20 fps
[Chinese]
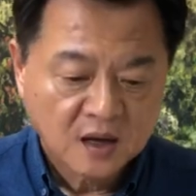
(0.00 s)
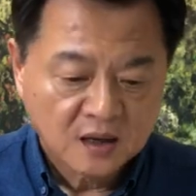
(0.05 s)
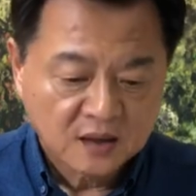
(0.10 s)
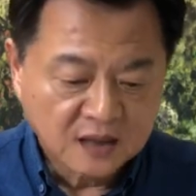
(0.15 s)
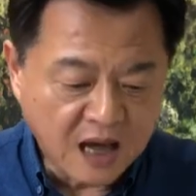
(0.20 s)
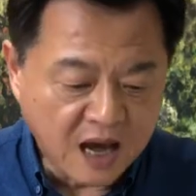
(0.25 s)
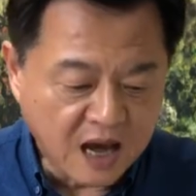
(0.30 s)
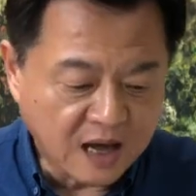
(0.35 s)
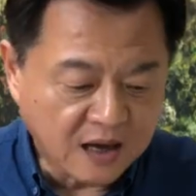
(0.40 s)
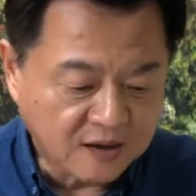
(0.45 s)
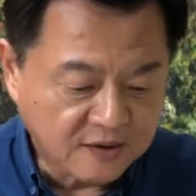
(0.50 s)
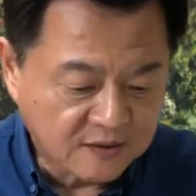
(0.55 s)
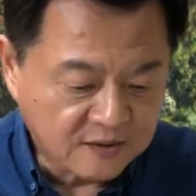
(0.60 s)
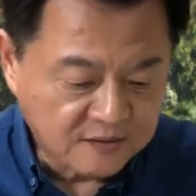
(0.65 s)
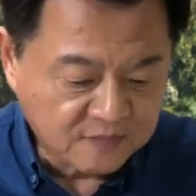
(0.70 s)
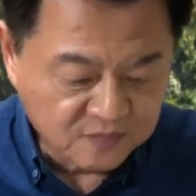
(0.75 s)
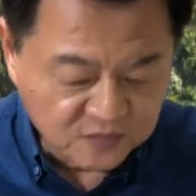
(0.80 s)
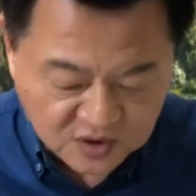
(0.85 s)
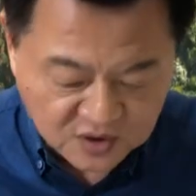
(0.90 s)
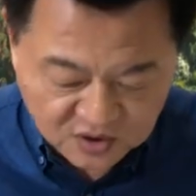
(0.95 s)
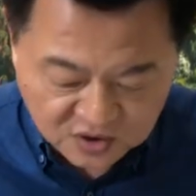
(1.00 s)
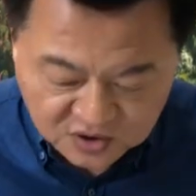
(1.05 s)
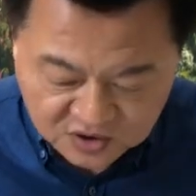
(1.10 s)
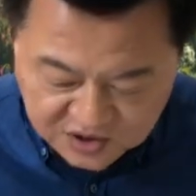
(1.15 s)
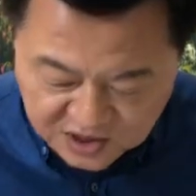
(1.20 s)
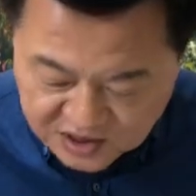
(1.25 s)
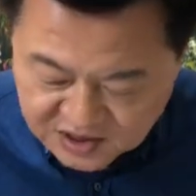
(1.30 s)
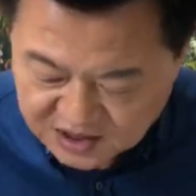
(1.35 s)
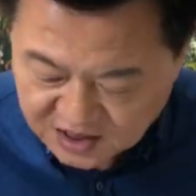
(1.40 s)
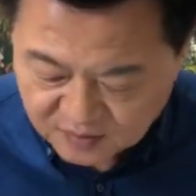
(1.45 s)
那
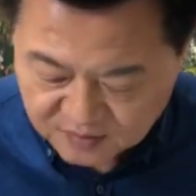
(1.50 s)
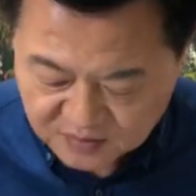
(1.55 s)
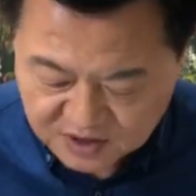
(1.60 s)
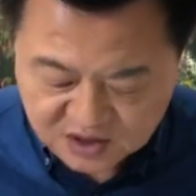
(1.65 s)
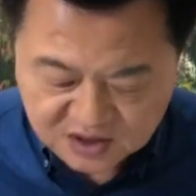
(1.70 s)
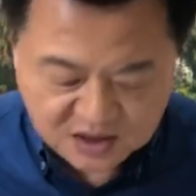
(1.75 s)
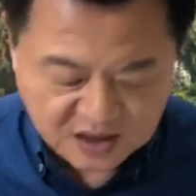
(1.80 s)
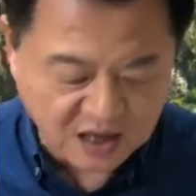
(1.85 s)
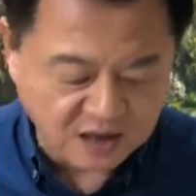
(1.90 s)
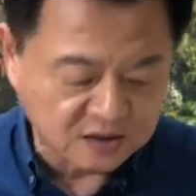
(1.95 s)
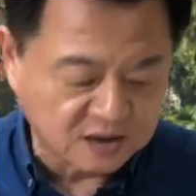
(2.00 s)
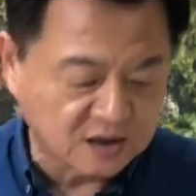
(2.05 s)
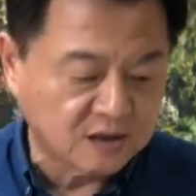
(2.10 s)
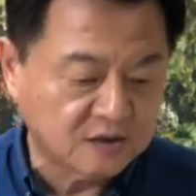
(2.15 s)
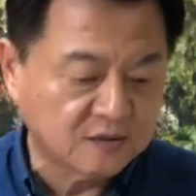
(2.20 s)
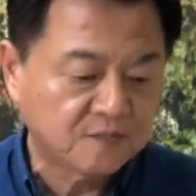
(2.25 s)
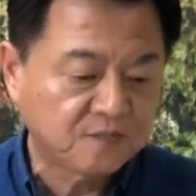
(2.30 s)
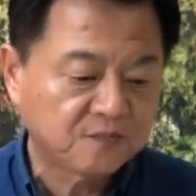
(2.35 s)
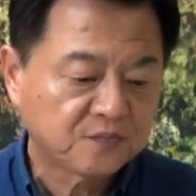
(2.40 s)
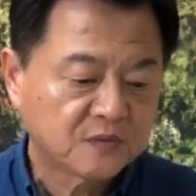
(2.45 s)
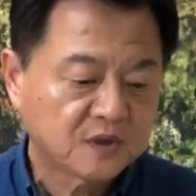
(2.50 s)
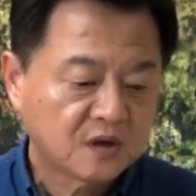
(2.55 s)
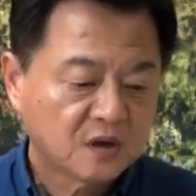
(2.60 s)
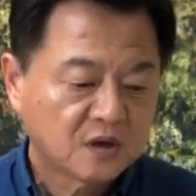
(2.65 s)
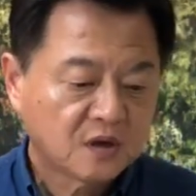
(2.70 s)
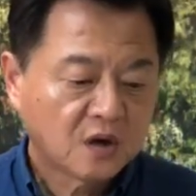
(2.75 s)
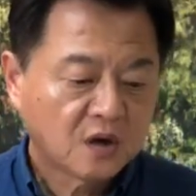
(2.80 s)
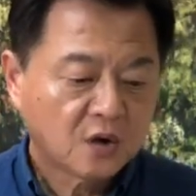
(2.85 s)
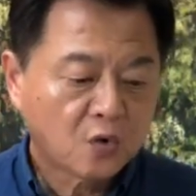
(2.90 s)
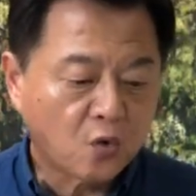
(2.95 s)
现在的民进党呢？
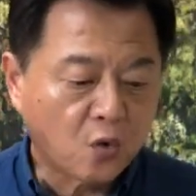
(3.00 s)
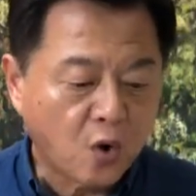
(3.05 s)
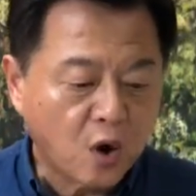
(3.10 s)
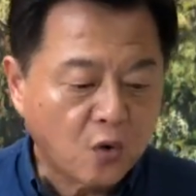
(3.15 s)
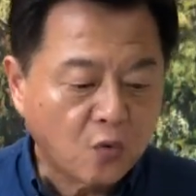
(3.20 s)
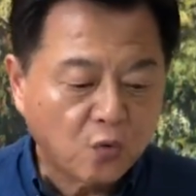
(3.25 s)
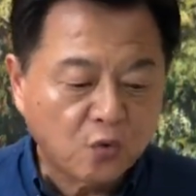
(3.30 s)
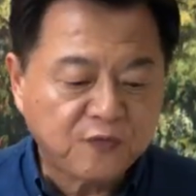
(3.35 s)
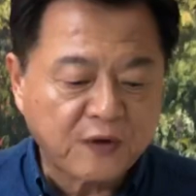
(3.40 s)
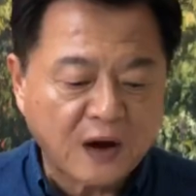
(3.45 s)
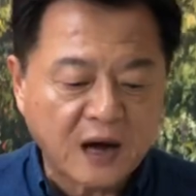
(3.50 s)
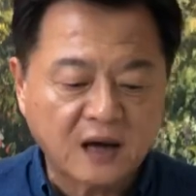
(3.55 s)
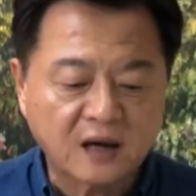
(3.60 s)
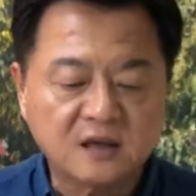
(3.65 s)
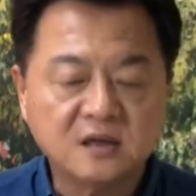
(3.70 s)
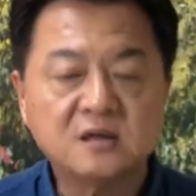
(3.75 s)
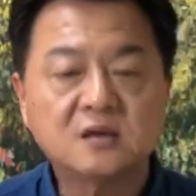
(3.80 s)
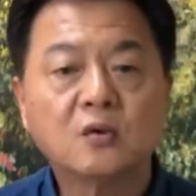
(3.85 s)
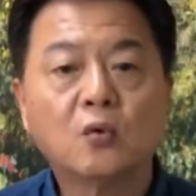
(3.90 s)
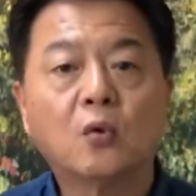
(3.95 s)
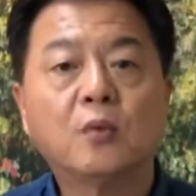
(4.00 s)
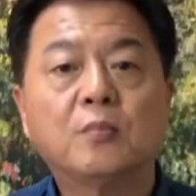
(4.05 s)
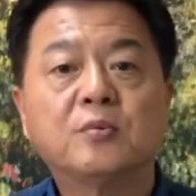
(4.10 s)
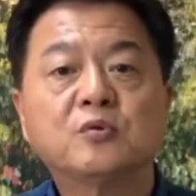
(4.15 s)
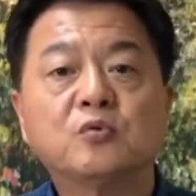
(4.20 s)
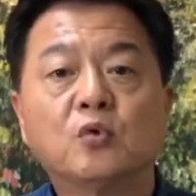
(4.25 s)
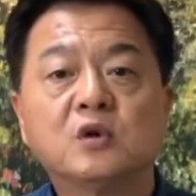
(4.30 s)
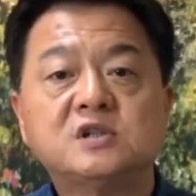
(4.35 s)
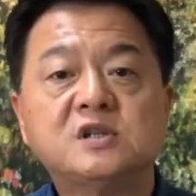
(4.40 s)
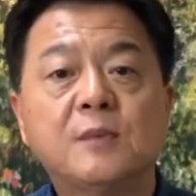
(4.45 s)
国安无法，我
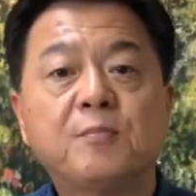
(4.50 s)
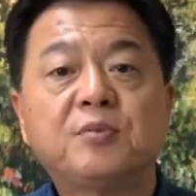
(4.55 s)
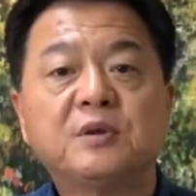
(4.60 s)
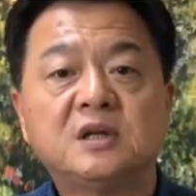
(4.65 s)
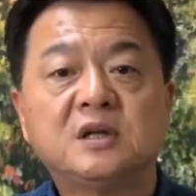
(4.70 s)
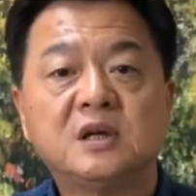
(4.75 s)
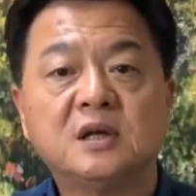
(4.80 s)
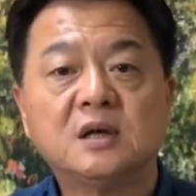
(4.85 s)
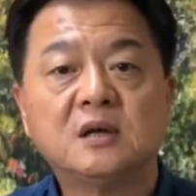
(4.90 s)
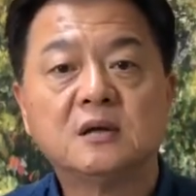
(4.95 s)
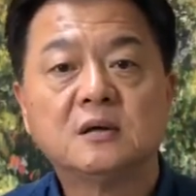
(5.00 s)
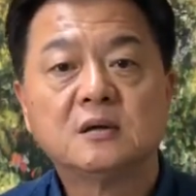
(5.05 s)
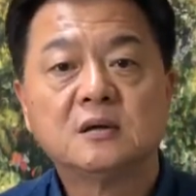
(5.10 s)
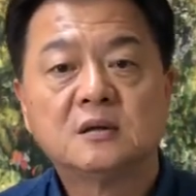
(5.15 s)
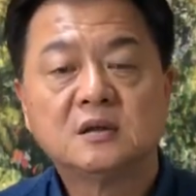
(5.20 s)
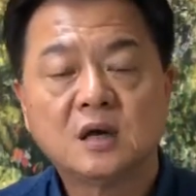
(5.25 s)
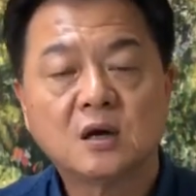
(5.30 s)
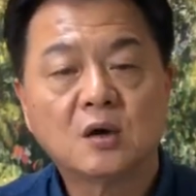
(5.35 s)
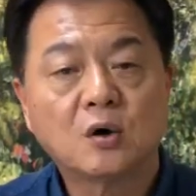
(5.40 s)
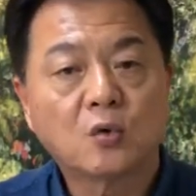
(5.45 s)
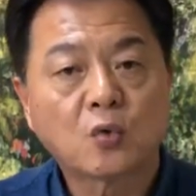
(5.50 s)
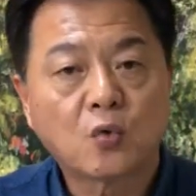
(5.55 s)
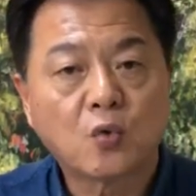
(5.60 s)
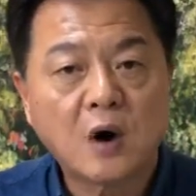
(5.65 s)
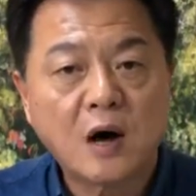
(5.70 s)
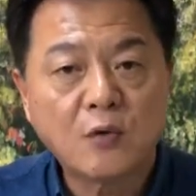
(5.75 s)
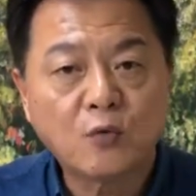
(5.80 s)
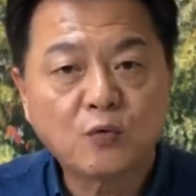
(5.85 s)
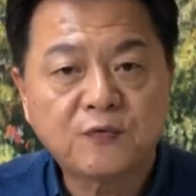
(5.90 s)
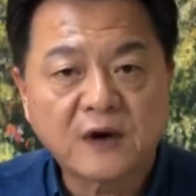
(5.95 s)
我先不提那个国
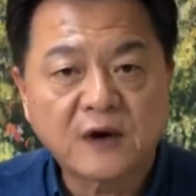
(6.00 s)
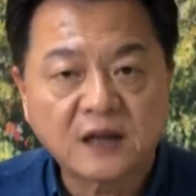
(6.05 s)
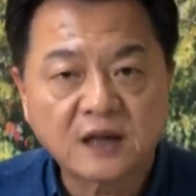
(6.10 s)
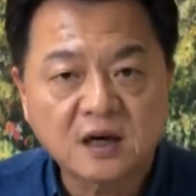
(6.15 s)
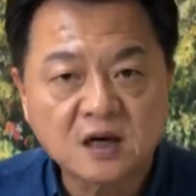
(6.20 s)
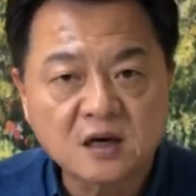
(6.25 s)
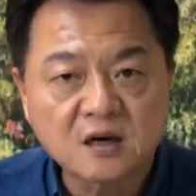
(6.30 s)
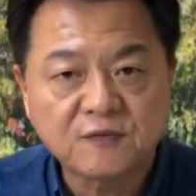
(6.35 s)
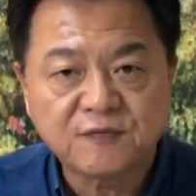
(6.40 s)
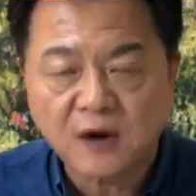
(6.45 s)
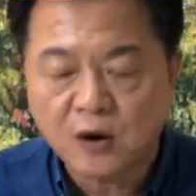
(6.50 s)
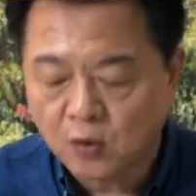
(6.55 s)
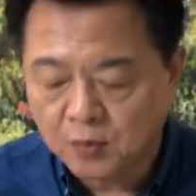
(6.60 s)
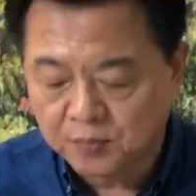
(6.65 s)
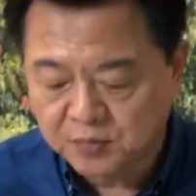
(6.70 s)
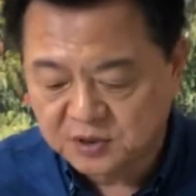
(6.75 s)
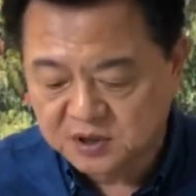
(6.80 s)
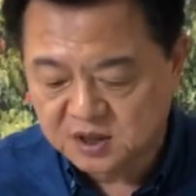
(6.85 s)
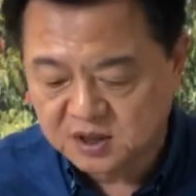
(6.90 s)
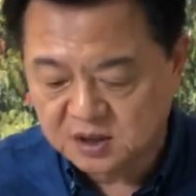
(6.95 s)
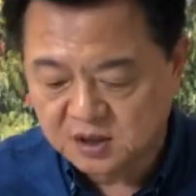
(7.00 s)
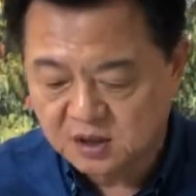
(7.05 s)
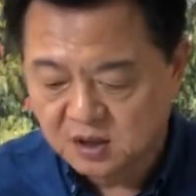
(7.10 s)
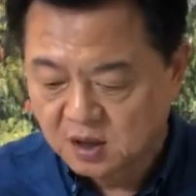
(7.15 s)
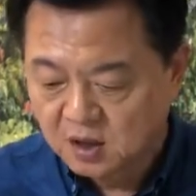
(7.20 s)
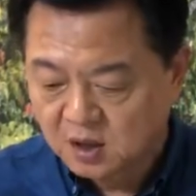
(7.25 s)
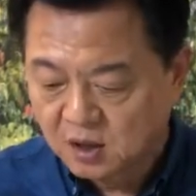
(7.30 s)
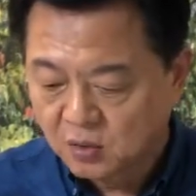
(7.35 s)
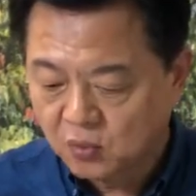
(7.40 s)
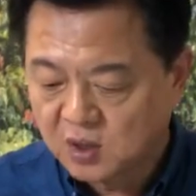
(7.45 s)
安无法那恶法，我不提。
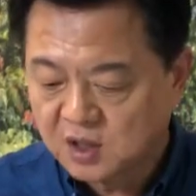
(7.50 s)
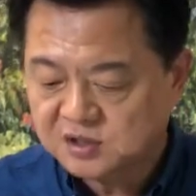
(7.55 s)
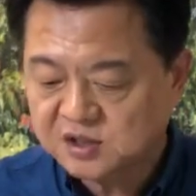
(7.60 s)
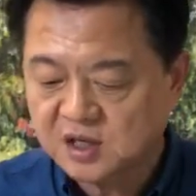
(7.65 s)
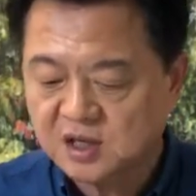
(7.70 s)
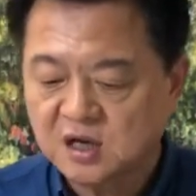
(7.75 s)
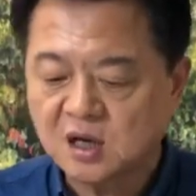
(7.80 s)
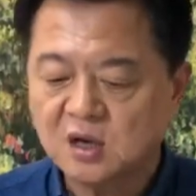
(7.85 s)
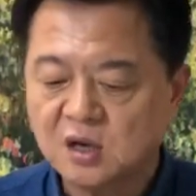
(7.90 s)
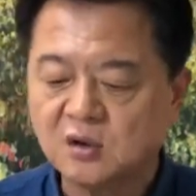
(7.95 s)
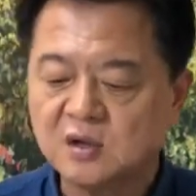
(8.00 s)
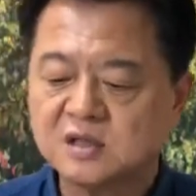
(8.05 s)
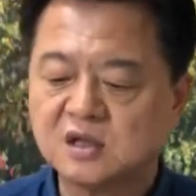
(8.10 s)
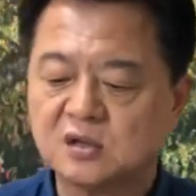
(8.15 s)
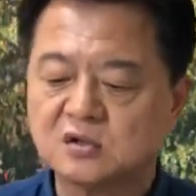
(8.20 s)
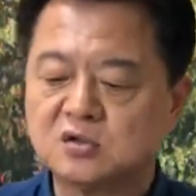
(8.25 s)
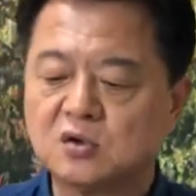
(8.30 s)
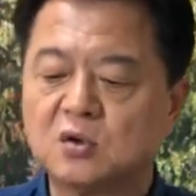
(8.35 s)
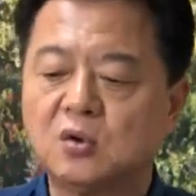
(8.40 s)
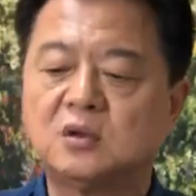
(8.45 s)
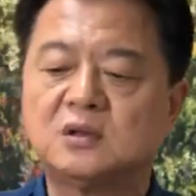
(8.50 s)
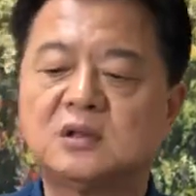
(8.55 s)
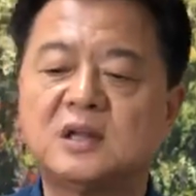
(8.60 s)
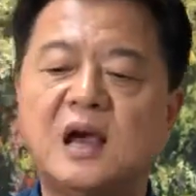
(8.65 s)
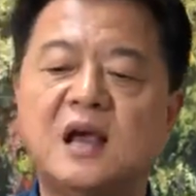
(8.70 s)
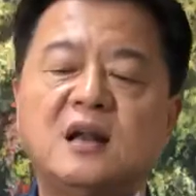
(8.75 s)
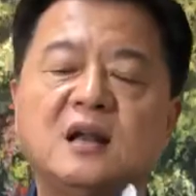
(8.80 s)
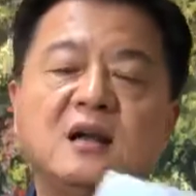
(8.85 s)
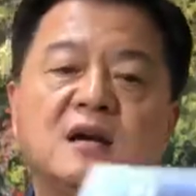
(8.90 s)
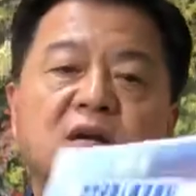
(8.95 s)
我要先跟各位讲中共
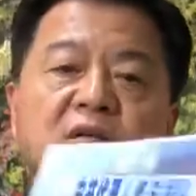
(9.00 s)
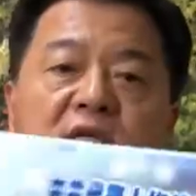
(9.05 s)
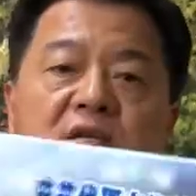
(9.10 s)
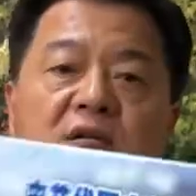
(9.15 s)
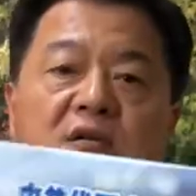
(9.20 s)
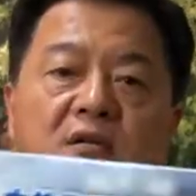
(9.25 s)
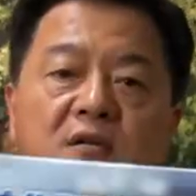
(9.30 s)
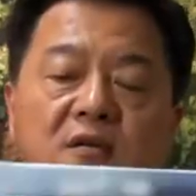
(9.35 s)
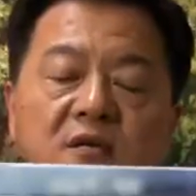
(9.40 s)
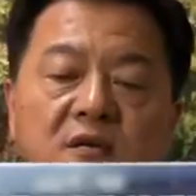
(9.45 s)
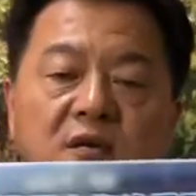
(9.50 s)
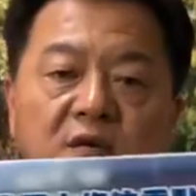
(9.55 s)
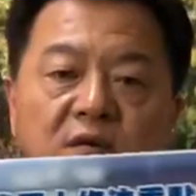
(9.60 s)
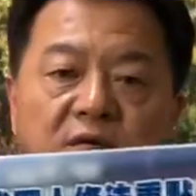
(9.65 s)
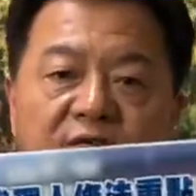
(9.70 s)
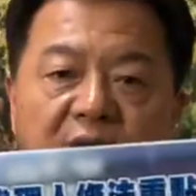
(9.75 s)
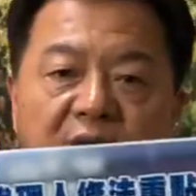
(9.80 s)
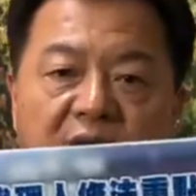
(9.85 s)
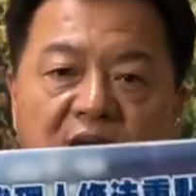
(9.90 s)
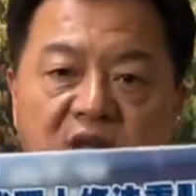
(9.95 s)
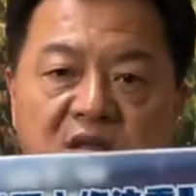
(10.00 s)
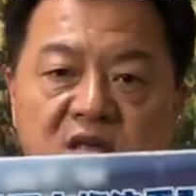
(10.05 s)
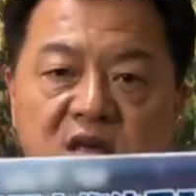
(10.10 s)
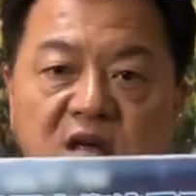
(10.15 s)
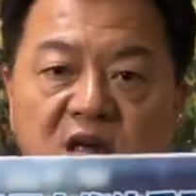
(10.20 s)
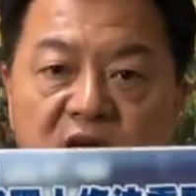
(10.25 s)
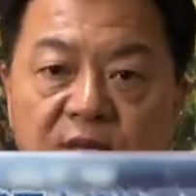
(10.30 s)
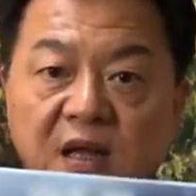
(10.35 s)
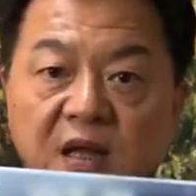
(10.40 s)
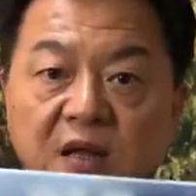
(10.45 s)
代理人法的这
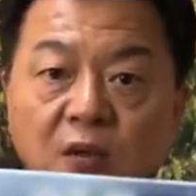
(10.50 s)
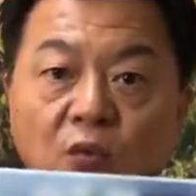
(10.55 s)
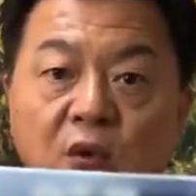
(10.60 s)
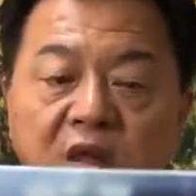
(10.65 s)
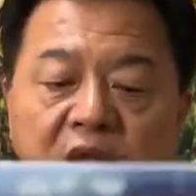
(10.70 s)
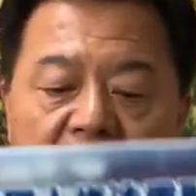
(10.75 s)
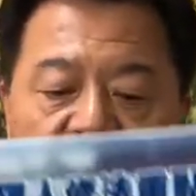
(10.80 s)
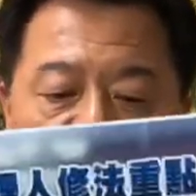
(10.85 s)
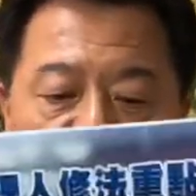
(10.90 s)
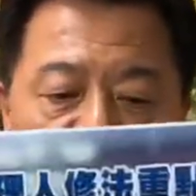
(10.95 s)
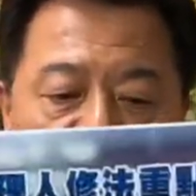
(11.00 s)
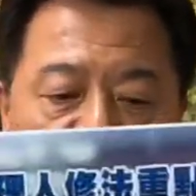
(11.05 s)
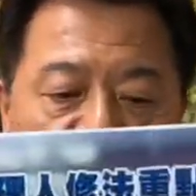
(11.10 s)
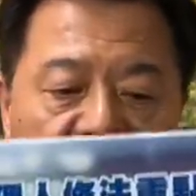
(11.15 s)
个里面的问题。